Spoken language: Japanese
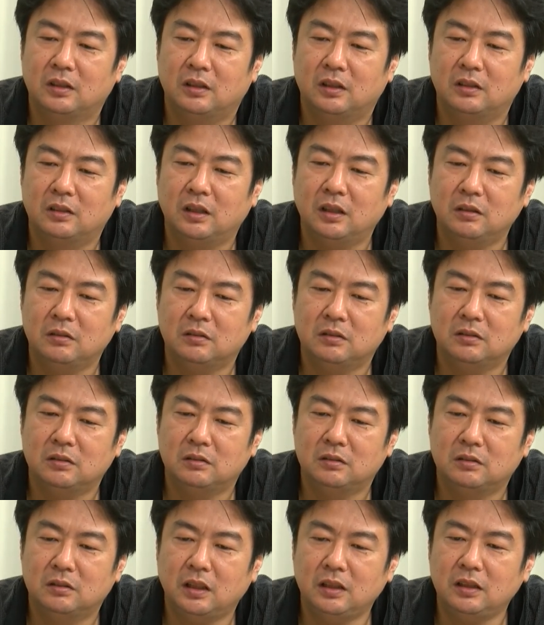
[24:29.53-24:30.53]
えー、な
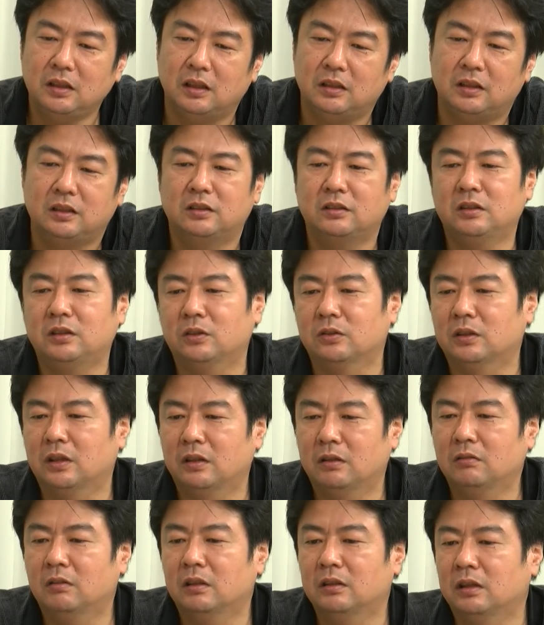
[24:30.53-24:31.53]
何がリツイートさ
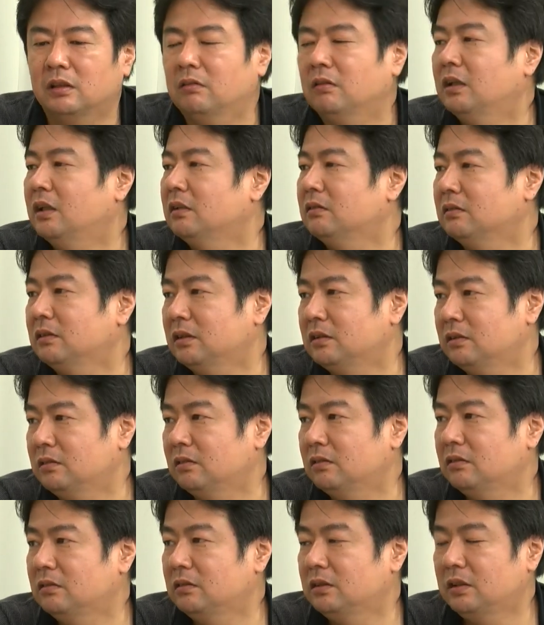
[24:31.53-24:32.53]
れるかっていうのが分かるんですよ。
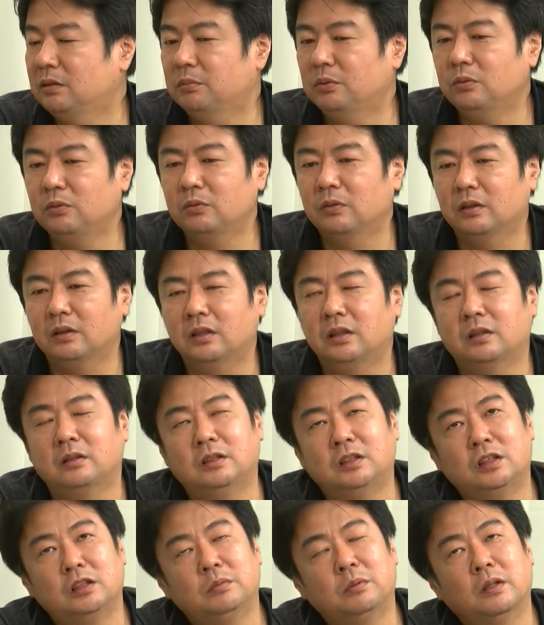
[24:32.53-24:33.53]
で僕はね
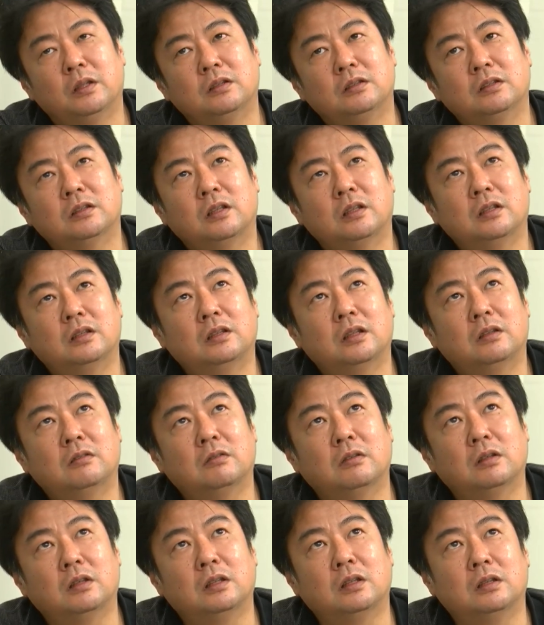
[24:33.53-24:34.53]
一番された
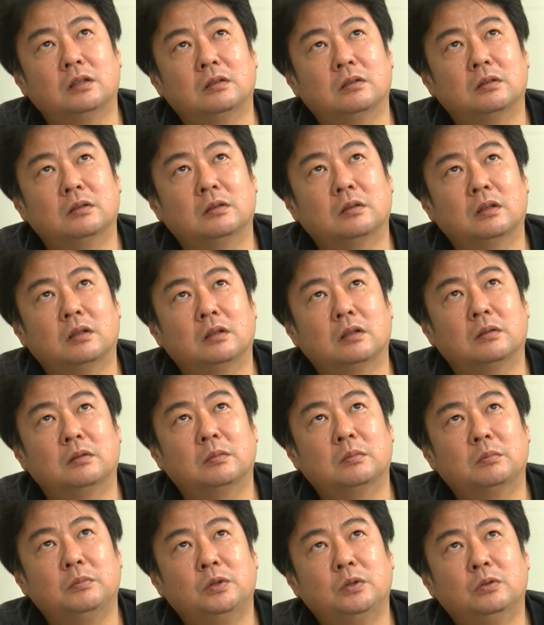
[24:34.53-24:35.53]
のはねなんかな
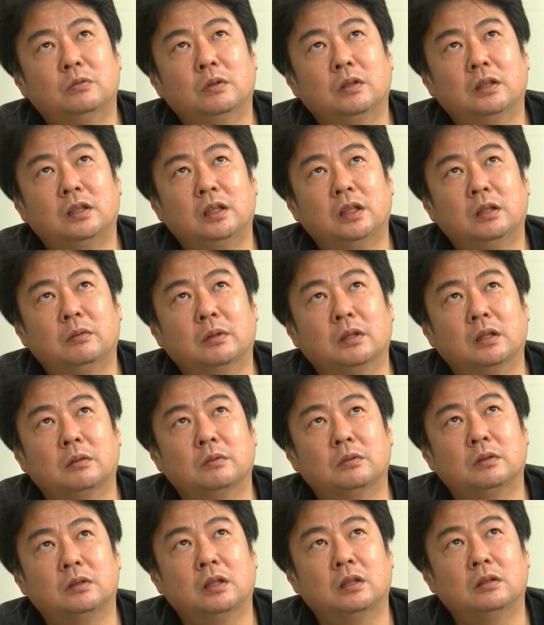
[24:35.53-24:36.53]
ビューバーで言えば多
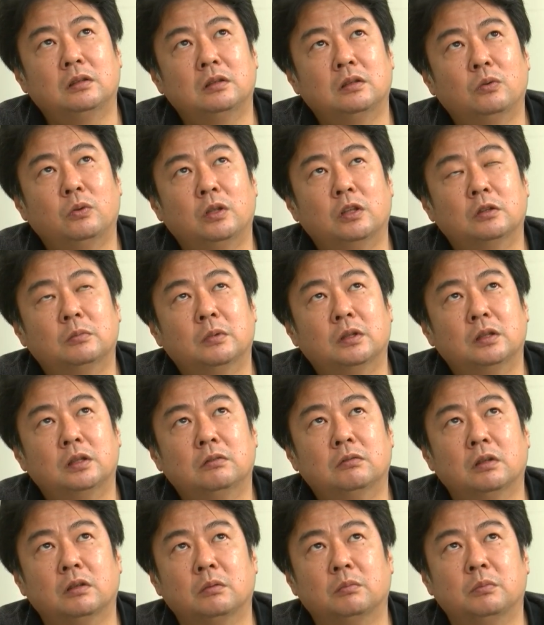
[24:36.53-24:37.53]
分500万
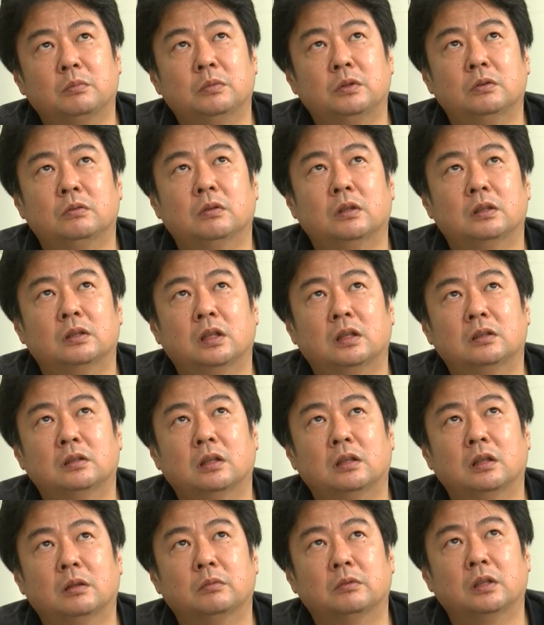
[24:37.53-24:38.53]
人ぐらいのビューバーになっ
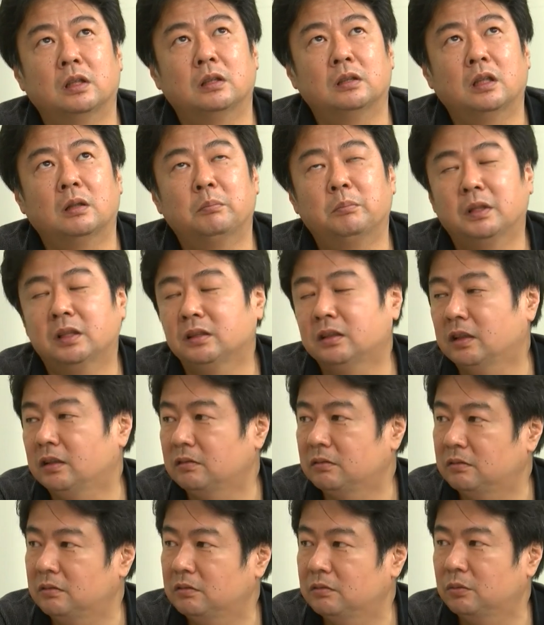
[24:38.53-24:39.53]
た多分何万って
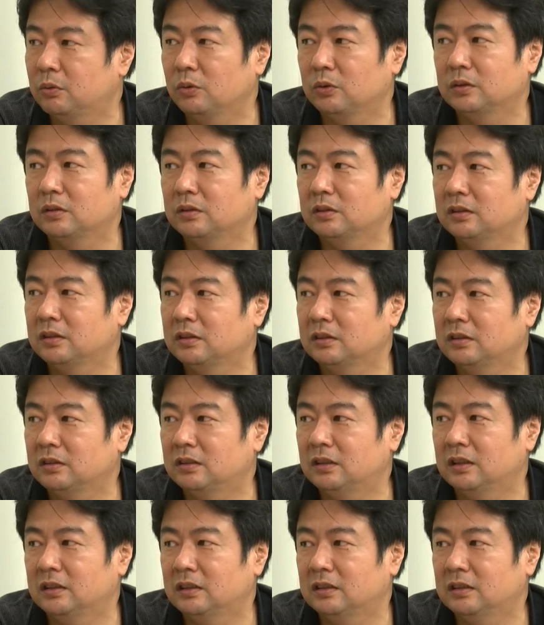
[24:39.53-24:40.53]
いう
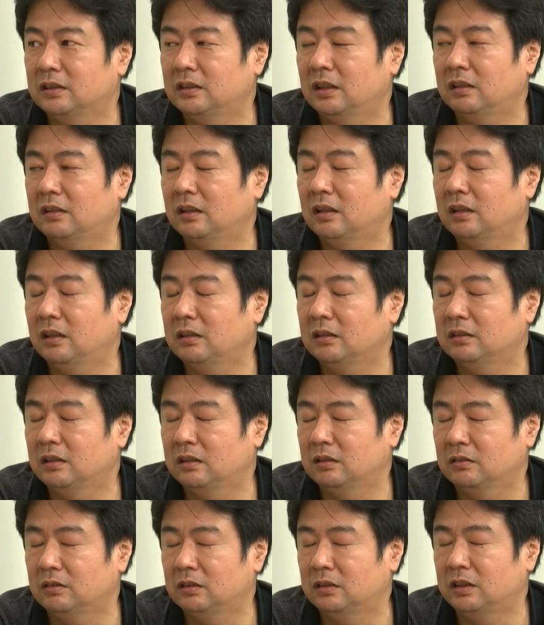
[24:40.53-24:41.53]
フォローあ
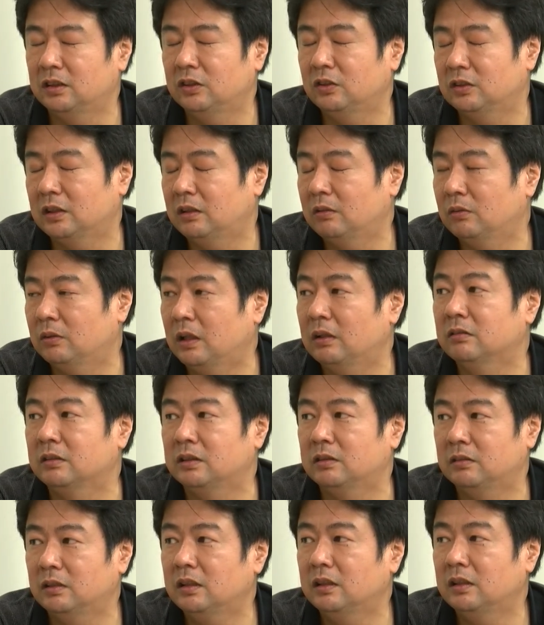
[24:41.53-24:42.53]
のリツイートされることがあるん
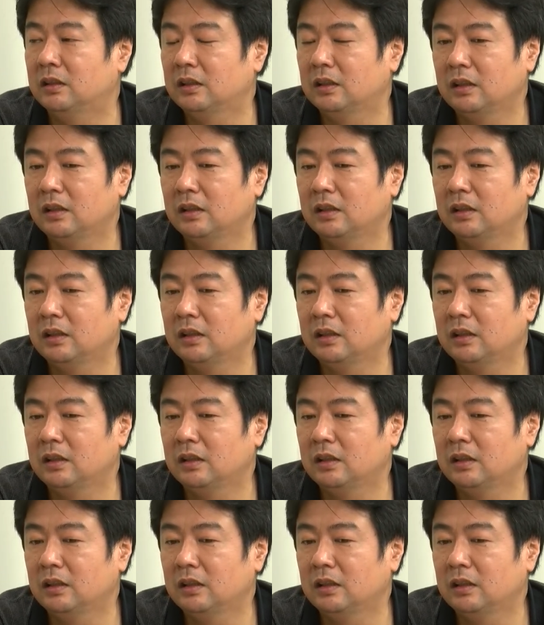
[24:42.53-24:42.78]
ですね、はい、